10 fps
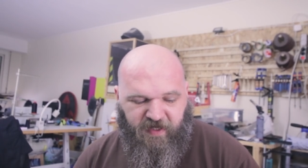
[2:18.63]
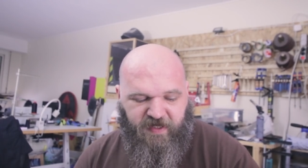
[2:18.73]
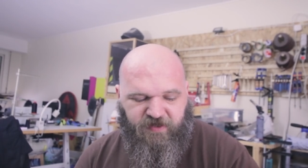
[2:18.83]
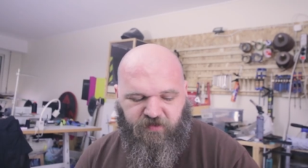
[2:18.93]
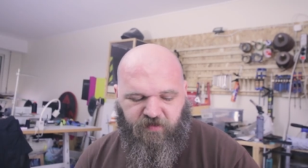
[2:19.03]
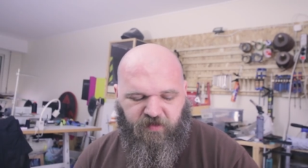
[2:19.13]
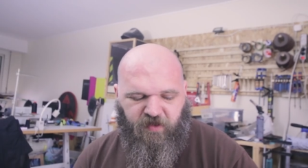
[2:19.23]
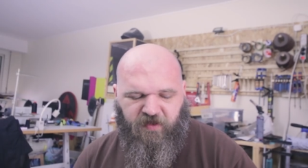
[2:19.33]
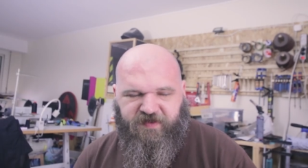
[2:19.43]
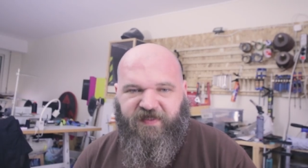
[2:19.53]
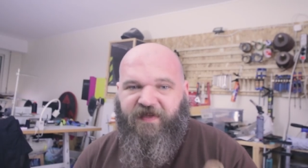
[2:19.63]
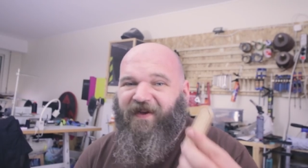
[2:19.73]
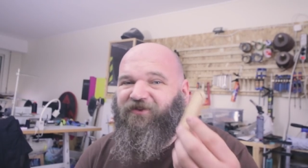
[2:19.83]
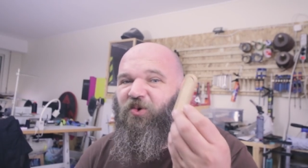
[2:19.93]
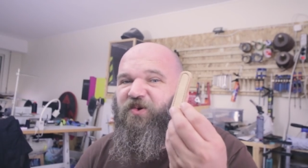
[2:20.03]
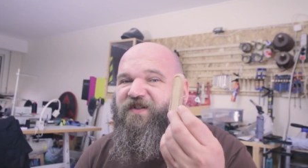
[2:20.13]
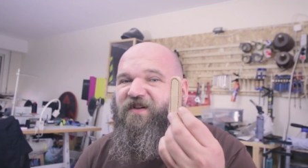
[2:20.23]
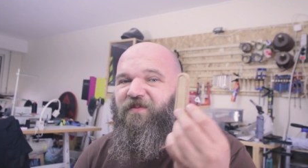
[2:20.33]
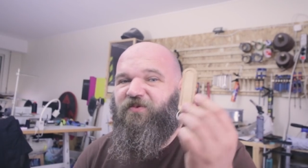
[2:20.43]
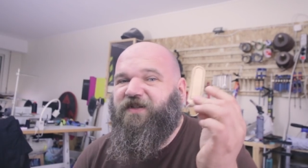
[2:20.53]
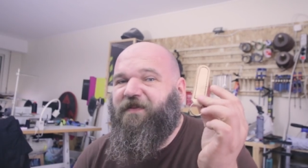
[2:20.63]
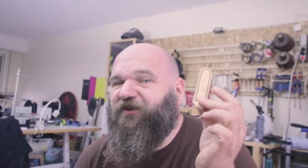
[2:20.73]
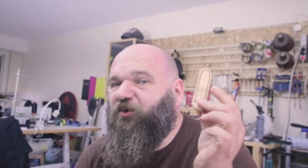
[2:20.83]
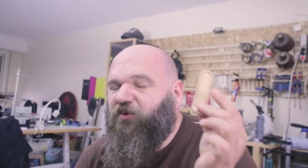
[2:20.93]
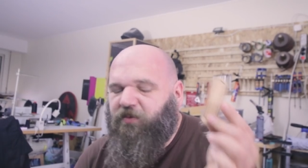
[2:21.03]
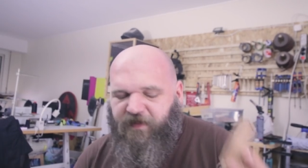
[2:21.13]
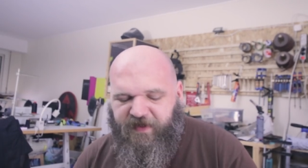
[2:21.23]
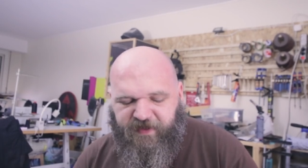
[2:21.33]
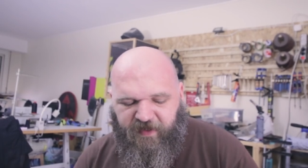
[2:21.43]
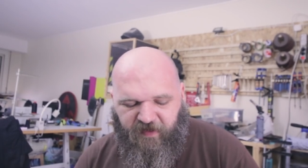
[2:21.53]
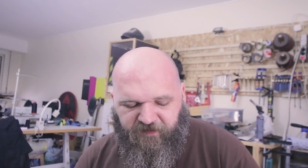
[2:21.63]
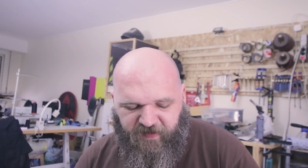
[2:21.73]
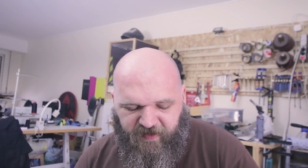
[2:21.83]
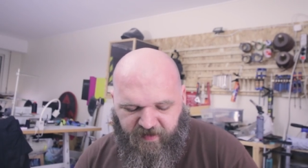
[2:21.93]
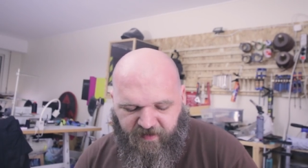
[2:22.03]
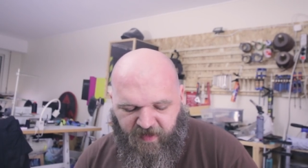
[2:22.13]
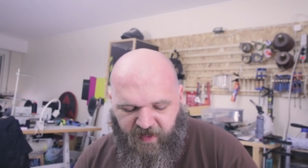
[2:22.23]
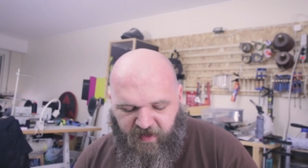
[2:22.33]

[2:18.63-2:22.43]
est-ce que ça c'est pas trop simple ou c'est pas trop compliqué à faire,